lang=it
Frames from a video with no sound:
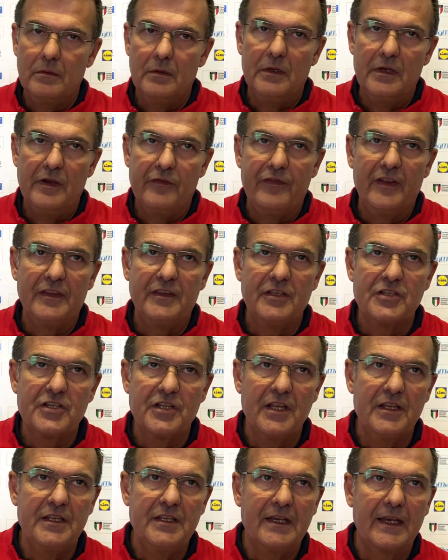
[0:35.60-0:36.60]
In effetti c'è
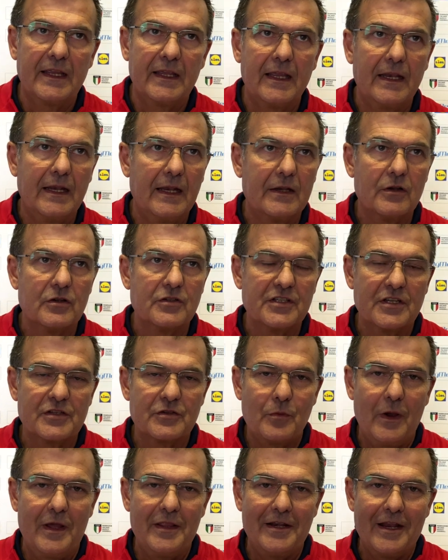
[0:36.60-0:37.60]
da dire che la nostra
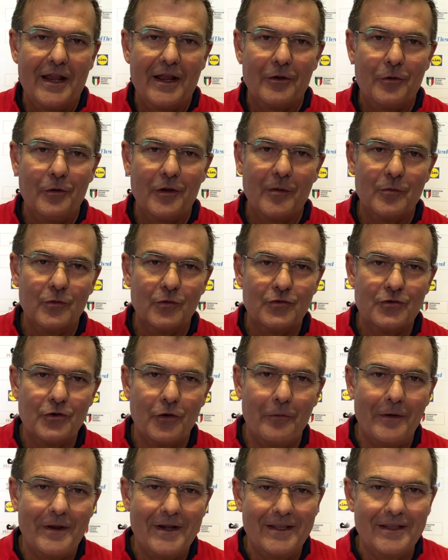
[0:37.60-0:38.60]
squadra è ancora più
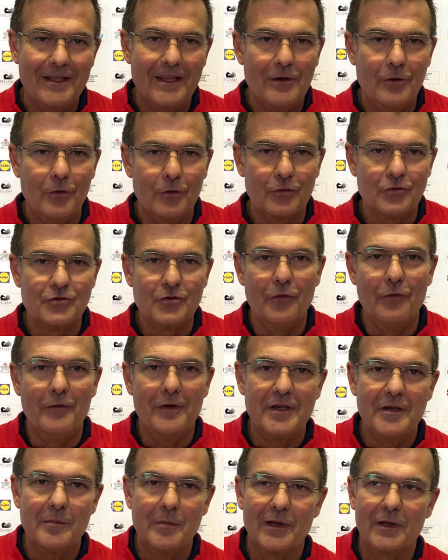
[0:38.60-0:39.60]
giovane dei loro
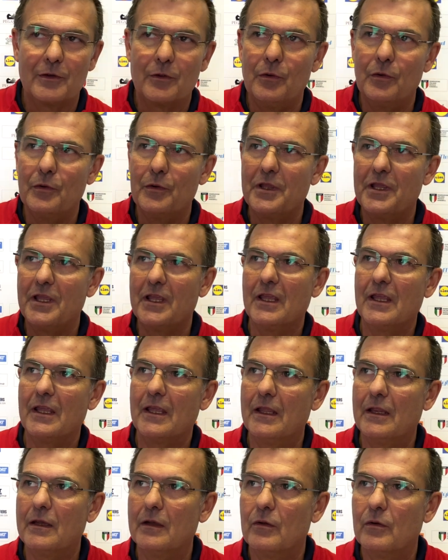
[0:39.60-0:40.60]
giovani, per
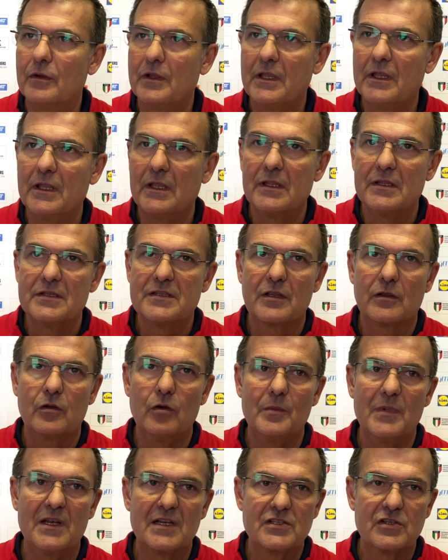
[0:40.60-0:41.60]
cui noi,
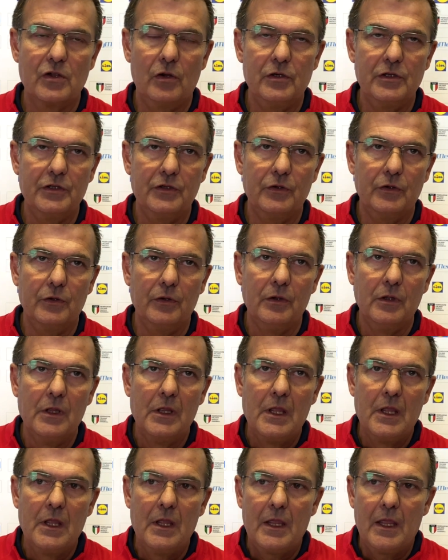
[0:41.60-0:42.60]
come al solito,
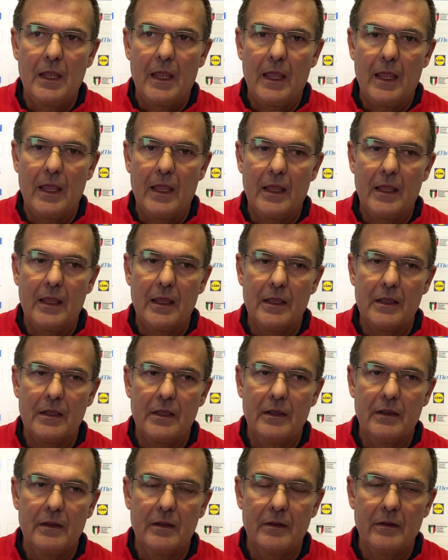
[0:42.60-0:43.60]

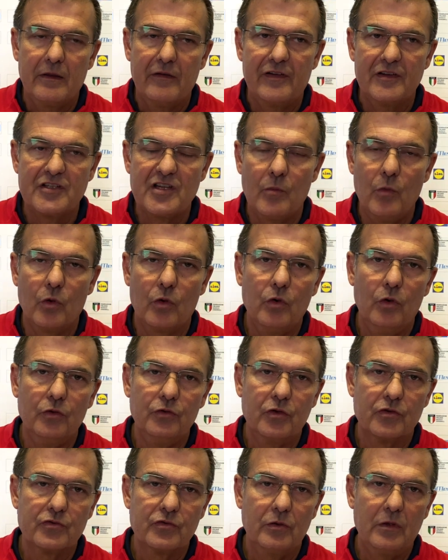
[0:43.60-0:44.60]
eh, facciamo
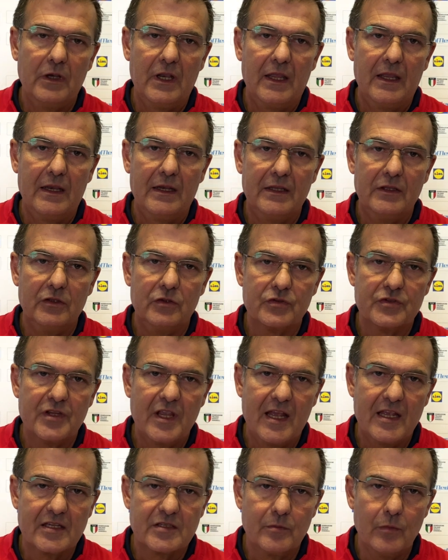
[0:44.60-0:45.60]
conto
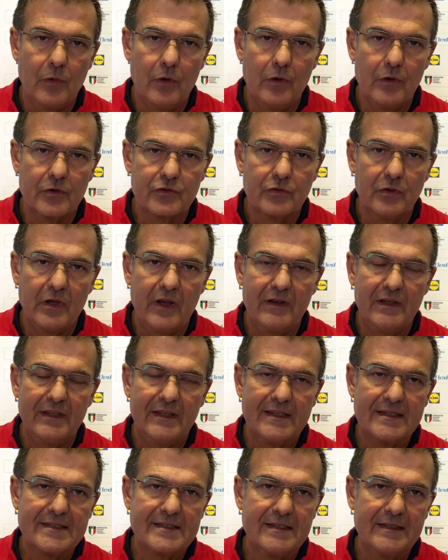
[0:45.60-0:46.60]
sull'entusiasmo, eh,
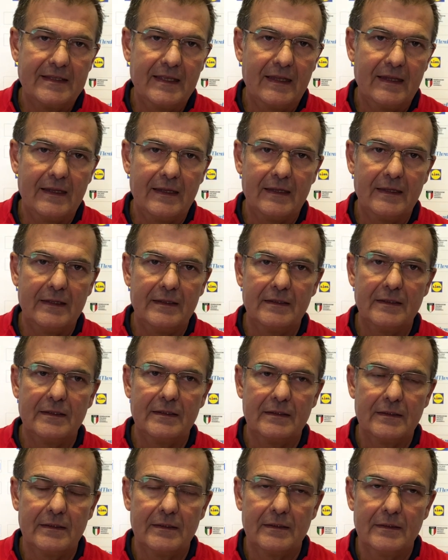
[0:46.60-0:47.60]

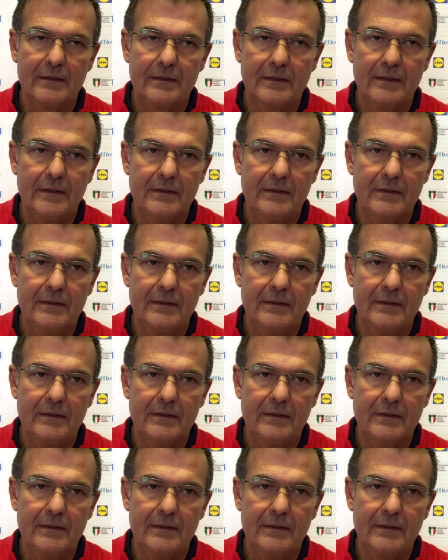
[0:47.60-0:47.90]
sull'intensità